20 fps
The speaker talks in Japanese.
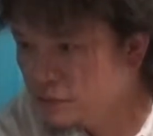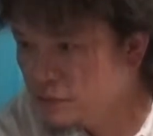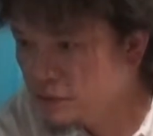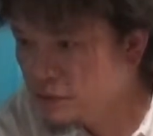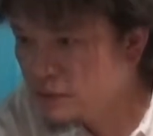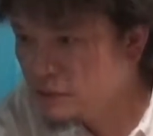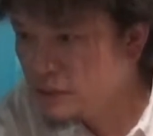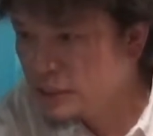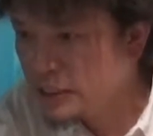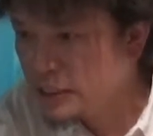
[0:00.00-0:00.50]

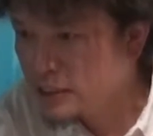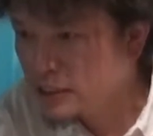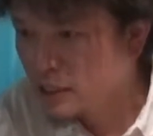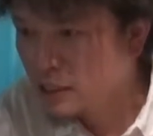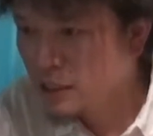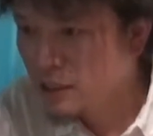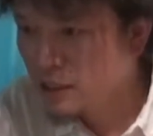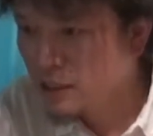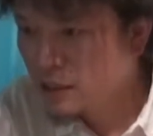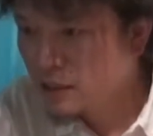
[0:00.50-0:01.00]
フォグリーさ
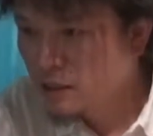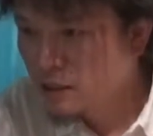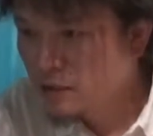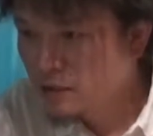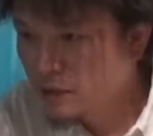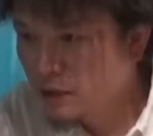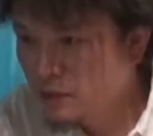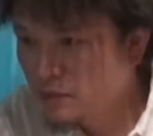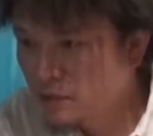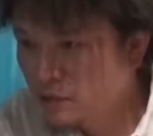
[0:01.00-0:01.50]
ん
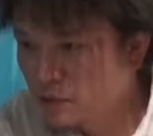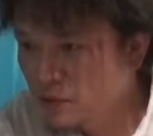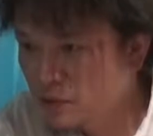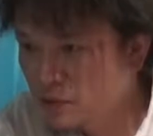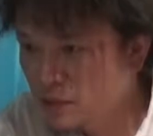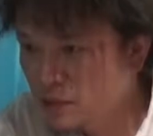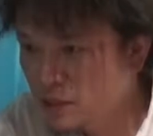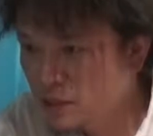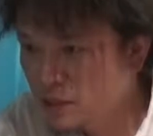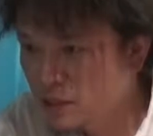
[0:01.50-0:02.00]

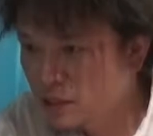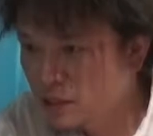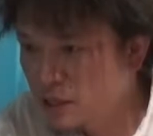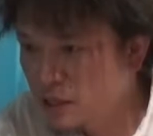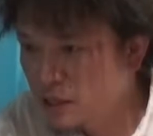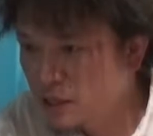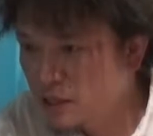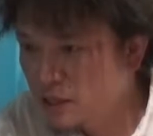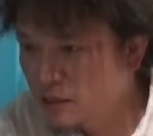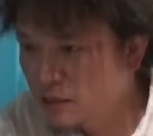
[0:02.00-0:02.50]
ファビオ・デ
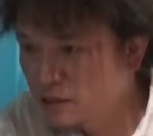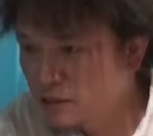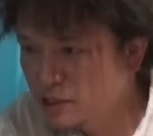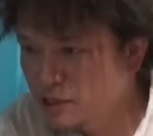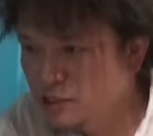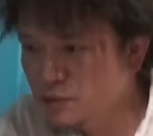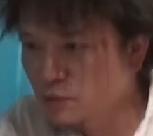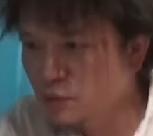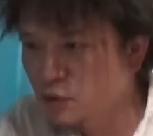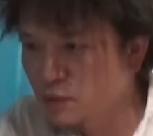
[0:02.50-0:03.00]
で、
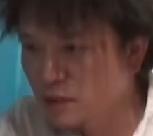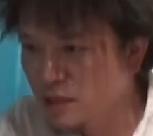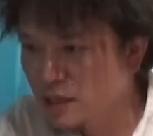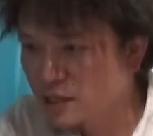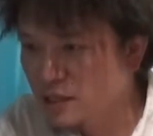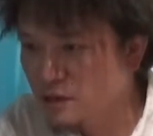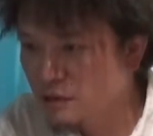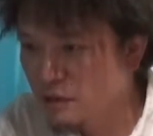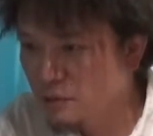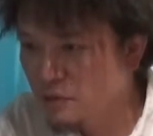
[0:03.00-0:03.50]
いつも読め
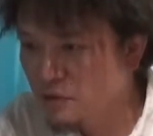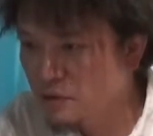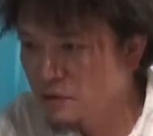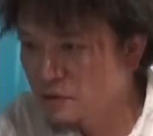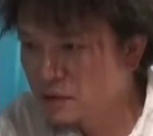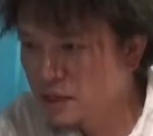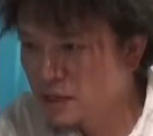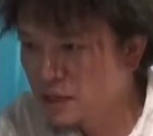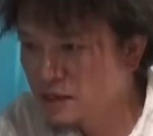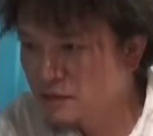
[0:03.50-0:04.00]
ないんだよ。
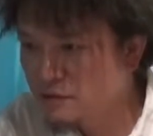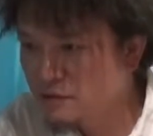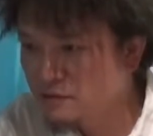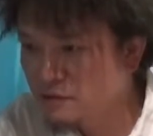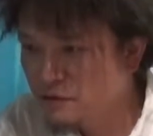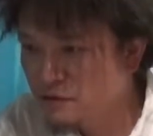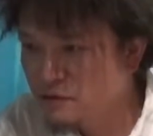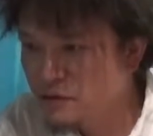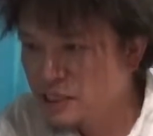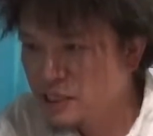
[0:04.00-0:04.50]

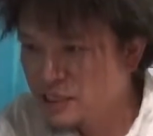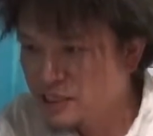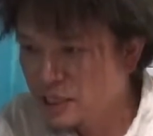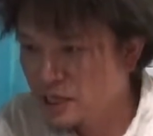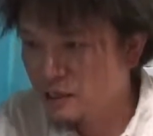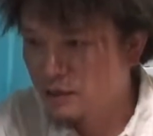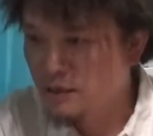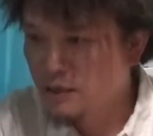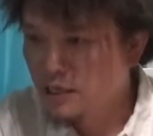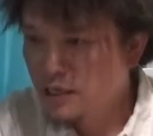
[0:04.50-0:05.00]
ファビオ・デール・フォグリー
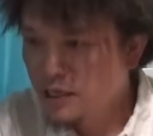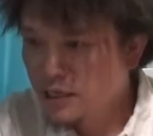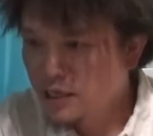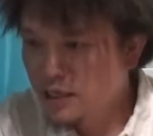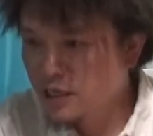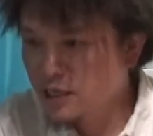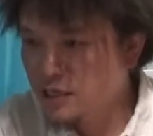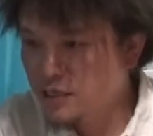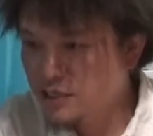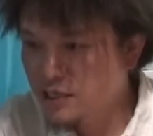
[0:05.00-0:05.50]
さん。
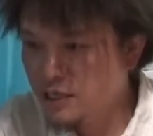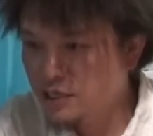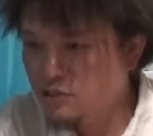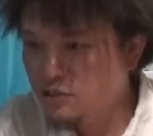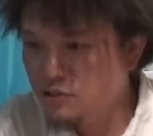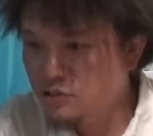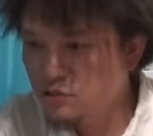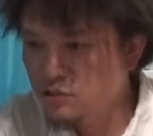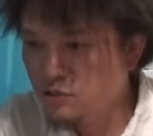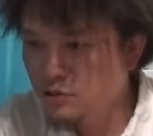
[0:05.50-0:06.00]

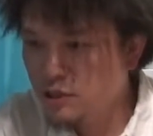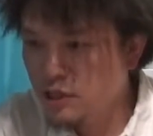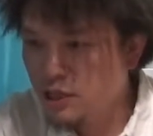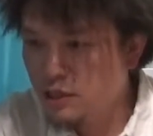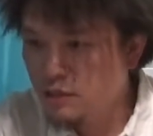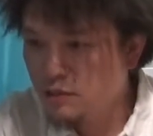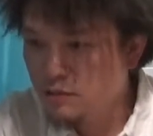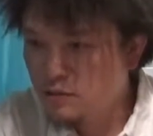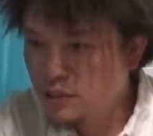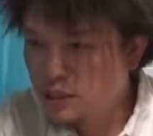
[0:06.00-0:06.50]
えー、2015
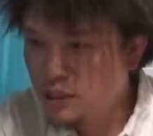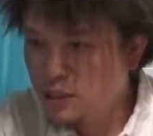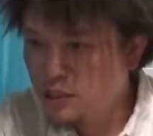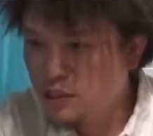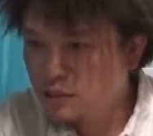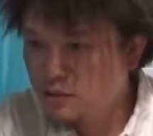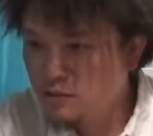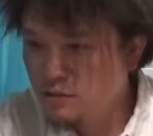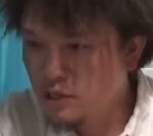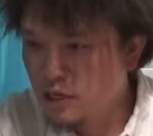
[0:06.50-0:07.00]
年
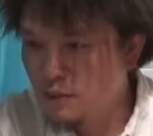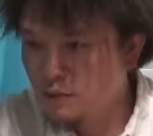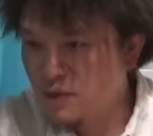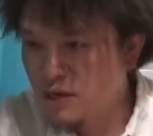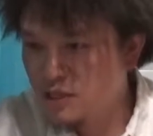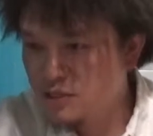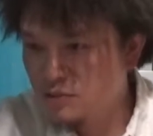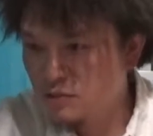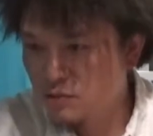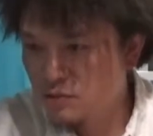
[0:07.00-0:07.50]
リリースの
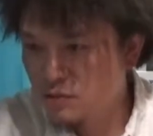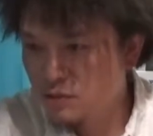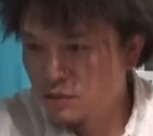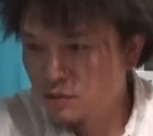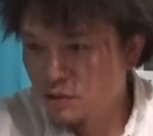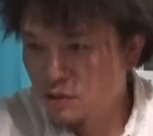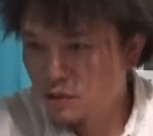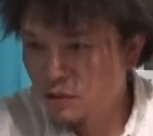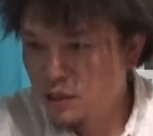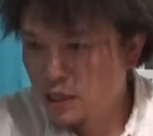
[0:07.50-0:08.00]

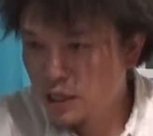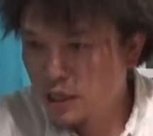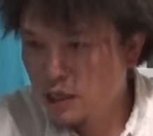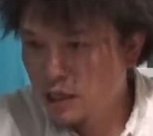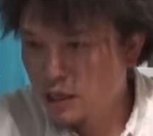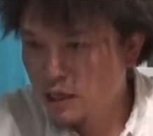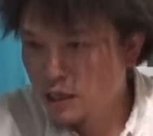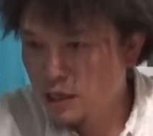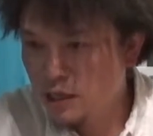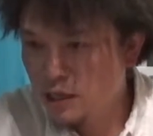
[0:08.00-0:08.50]
カメラソウルの、
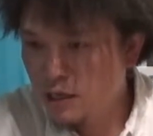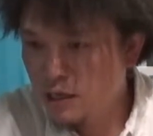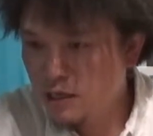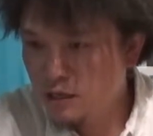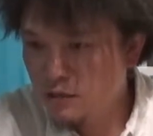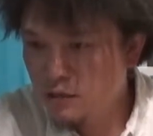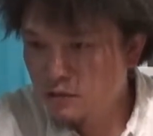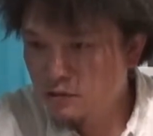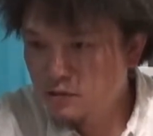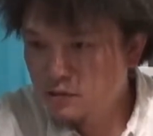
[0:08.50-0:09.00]

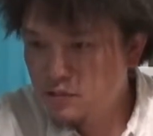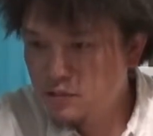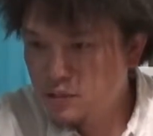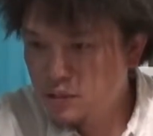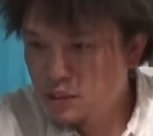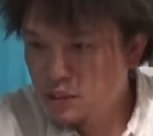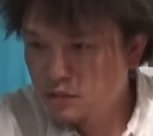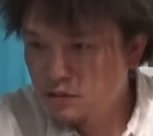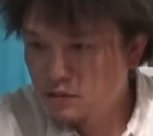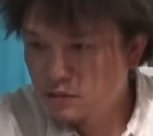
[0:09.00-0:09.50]
えー、You
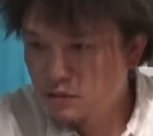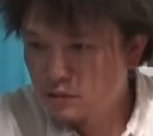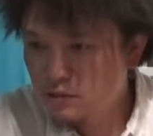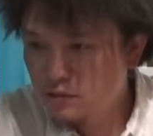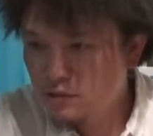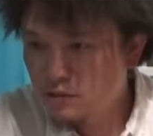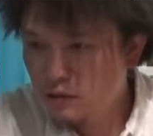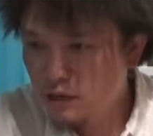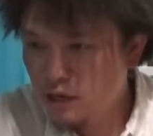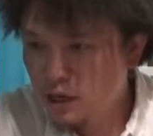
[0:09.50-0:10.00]
Think
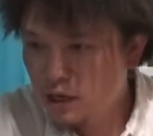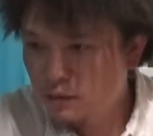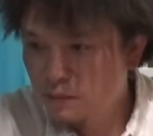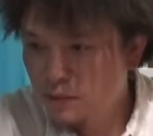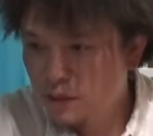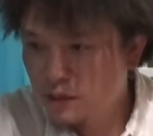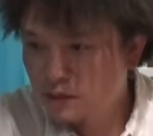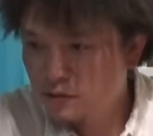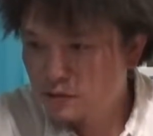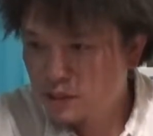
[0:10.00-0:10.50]
You Know
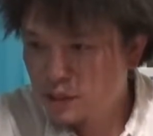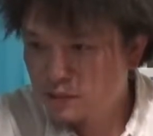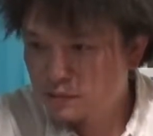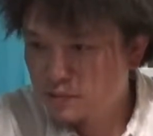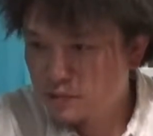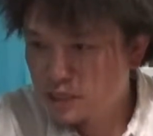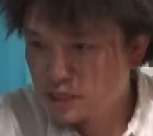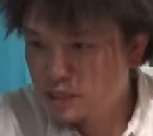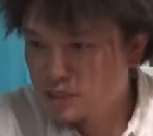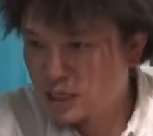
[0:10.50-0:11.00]
About
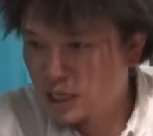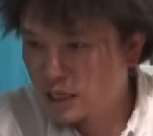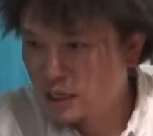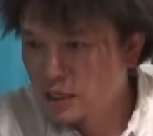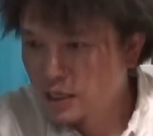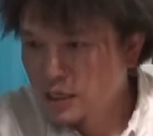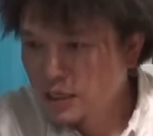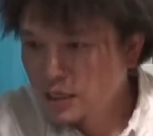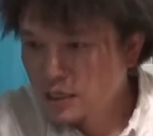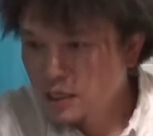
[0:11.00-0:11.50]
Love でした。
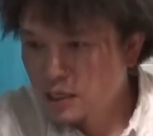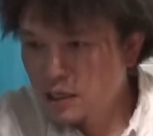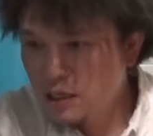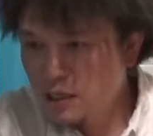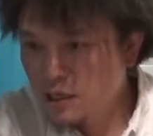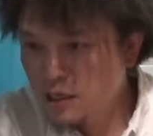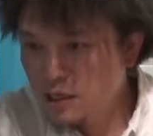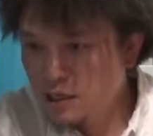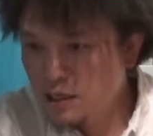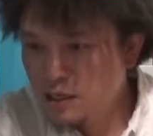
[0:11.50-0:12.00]

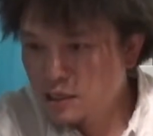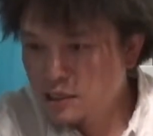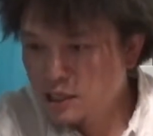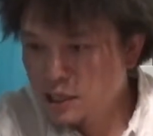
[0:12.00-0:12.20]
えー、